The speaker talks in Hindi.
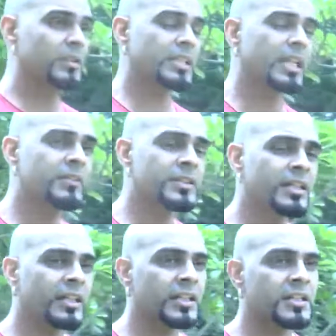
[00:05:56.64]

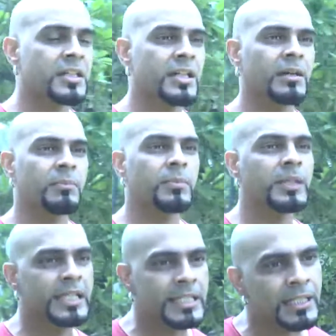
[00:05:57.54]
टेलीविज़न इंडस्ट्री
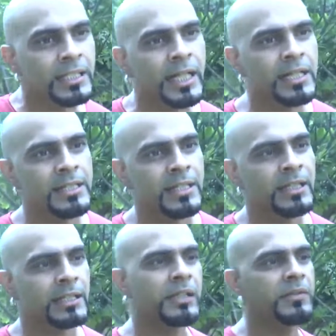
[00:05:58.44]
डिजिटल के आने से
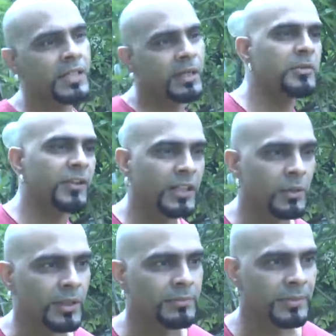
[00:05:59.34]
ना टेलीविज़न का भी फ़ायदा
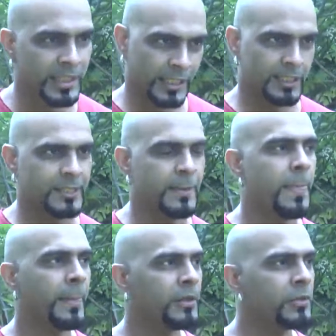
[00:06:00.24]
हुआ है मेरे ख्याल से
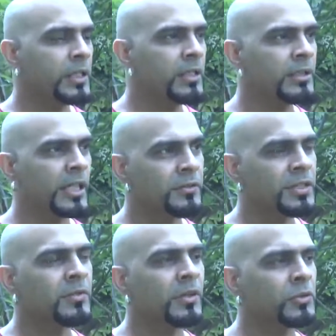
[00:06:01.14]
क्योंकि
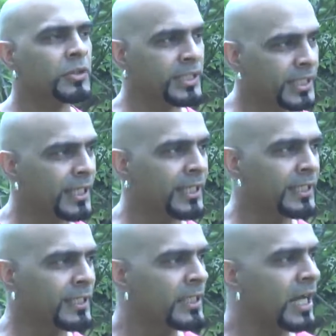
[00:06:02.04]
टेलीविज़न वालों को ये दिखा है
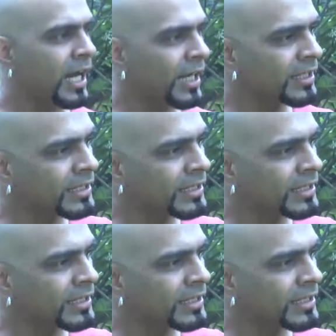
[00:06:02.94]
कि अलग